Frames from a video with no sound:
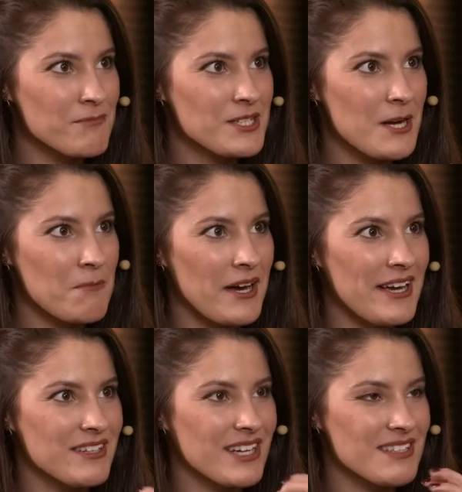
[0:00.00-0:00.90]
mit dabei,
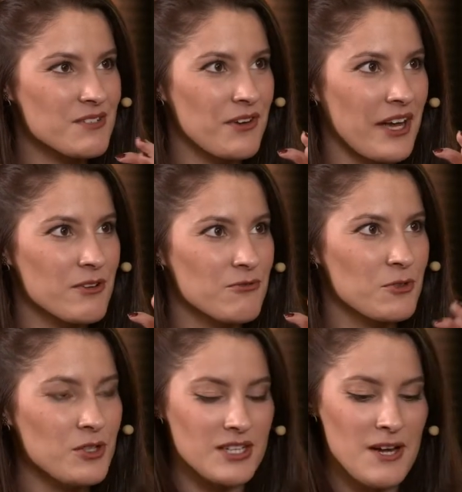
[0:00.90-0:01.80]
eine ganz feine
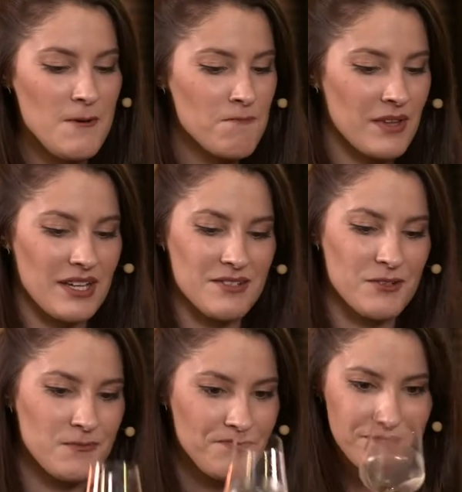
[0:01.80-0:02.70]
Frucht. Also